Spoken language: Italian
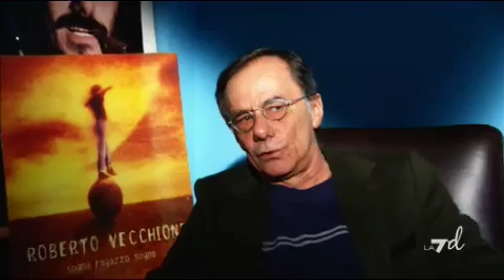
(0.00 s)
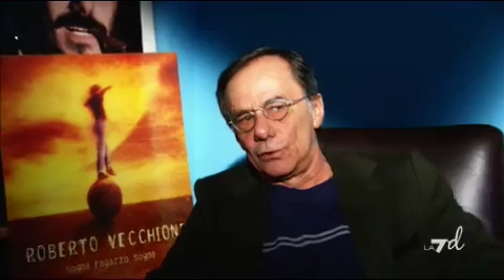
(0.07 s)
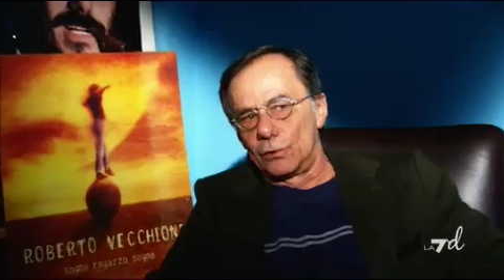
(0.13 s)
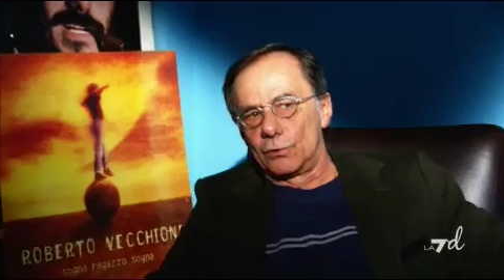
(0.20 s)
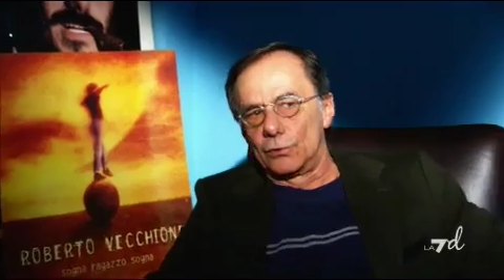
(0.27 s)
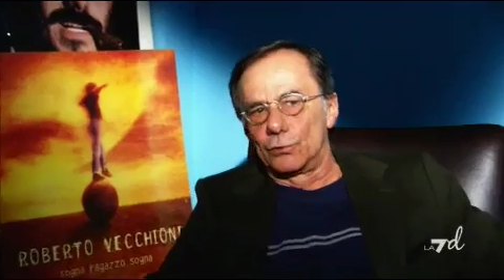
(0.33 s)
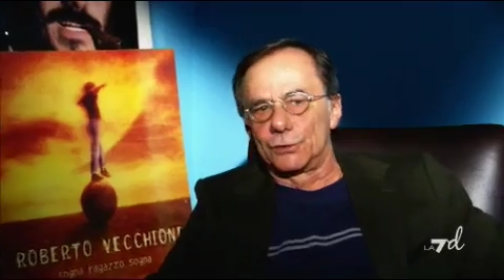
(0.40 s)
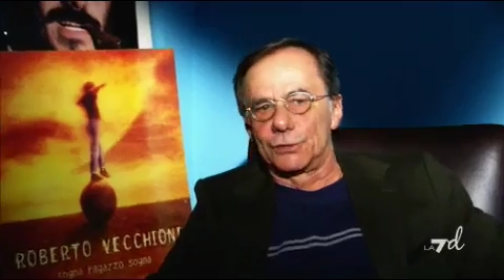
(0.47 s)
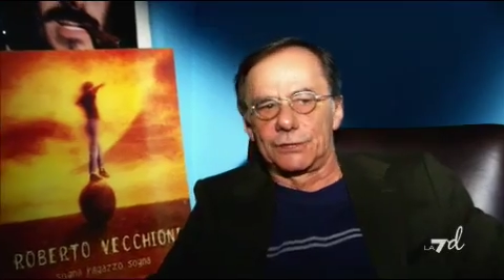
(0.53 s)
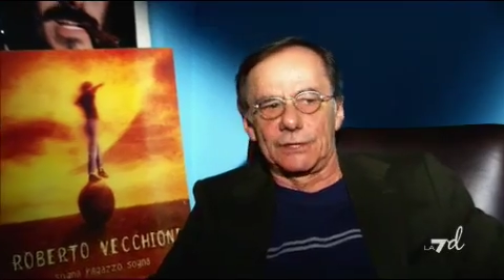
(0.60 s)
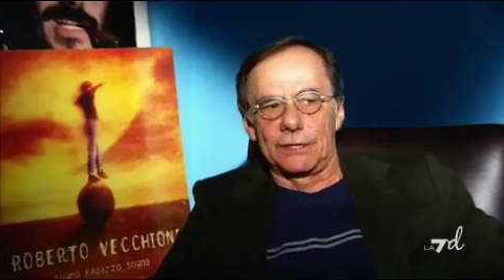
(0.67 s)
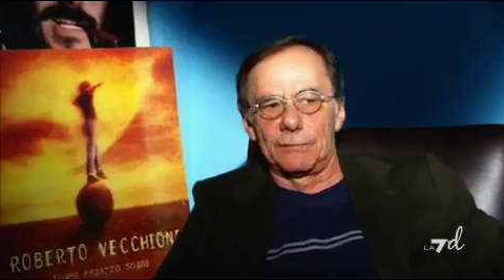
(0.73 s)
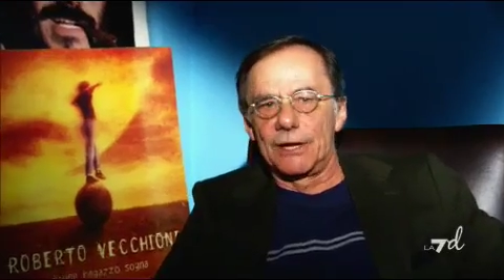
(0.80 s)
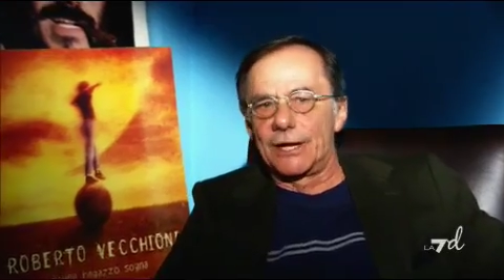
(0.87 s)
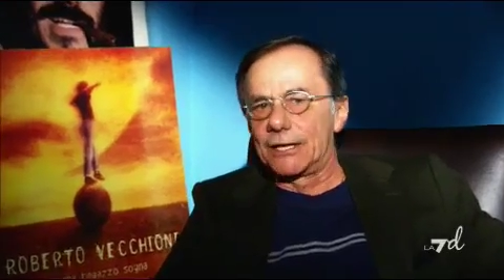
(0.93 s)
non lo conosce
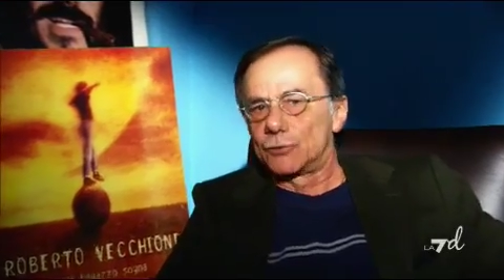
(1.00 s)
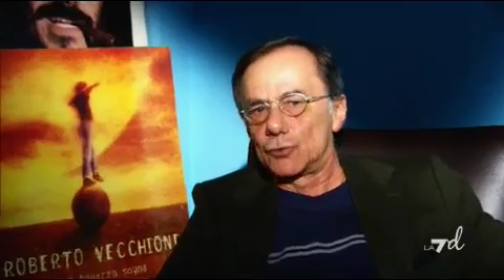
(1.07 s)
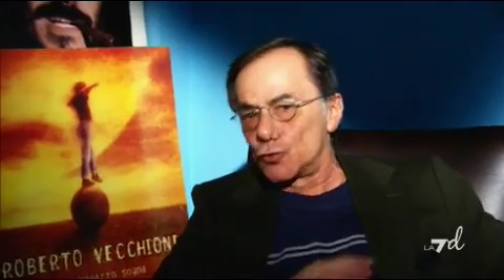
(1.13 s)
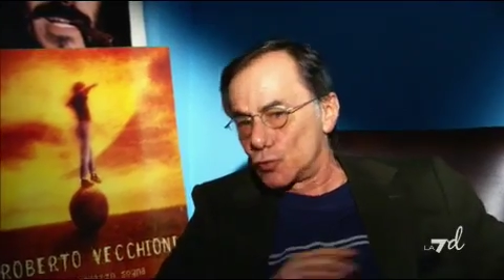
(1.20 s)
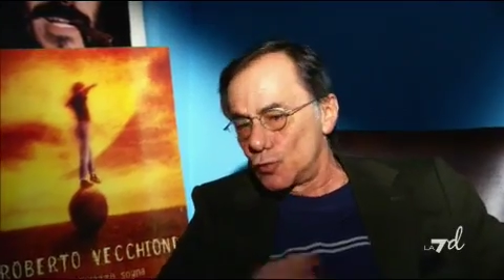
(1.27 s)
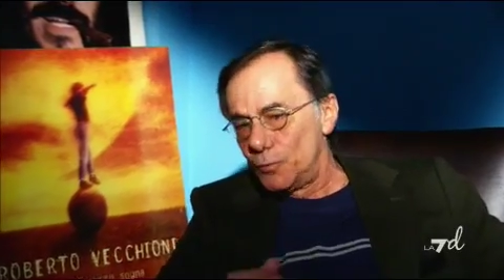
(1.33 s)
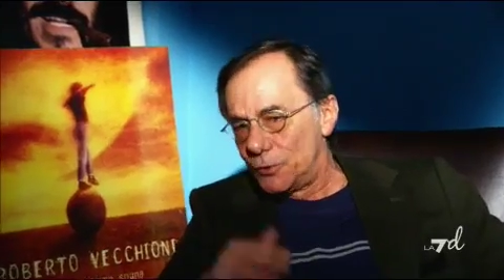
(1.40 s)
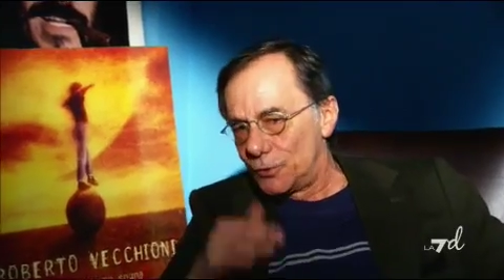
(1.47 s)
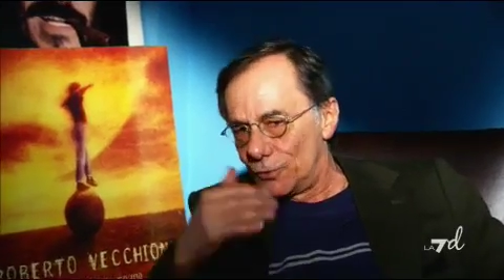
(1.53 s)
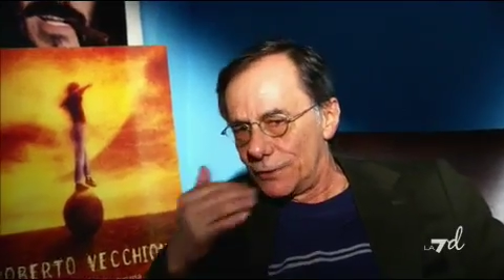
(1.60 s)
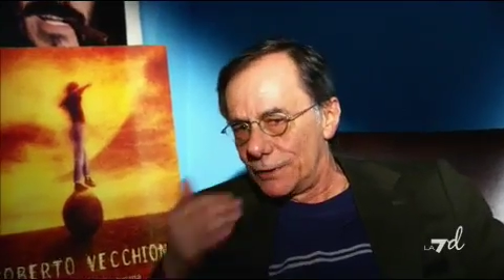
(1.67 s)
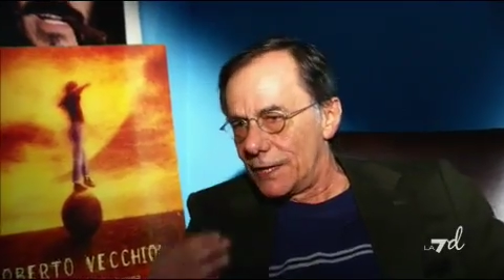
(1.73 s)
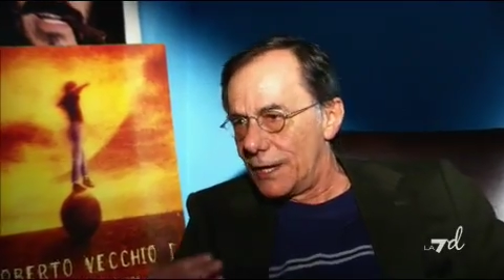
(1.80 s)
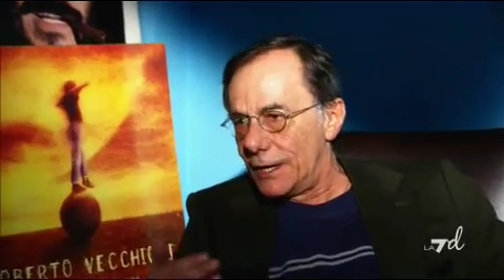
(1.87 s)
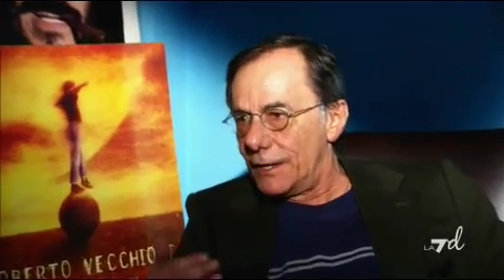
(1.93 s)
sarebbe il caso subito
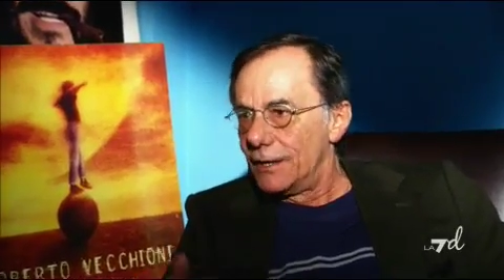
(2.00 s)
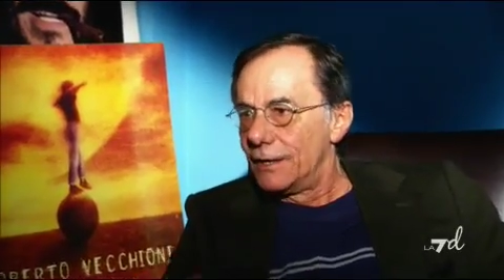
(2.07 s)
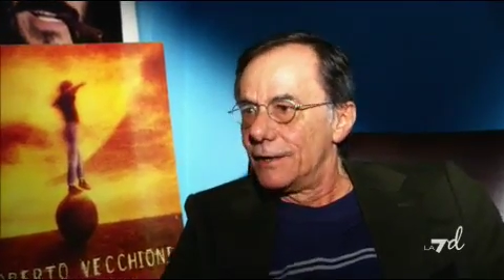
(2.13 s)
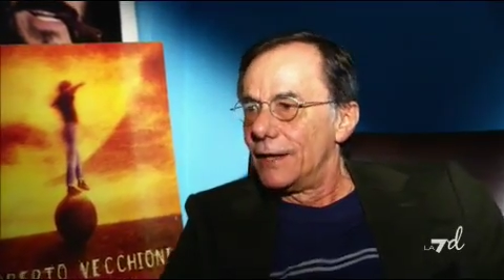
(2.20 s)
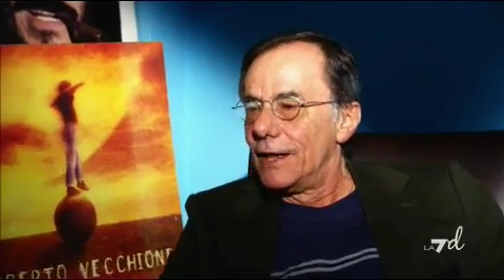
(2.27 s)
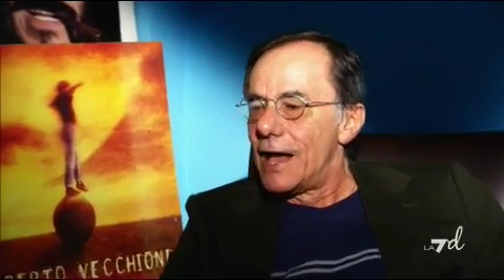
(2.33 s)
di andare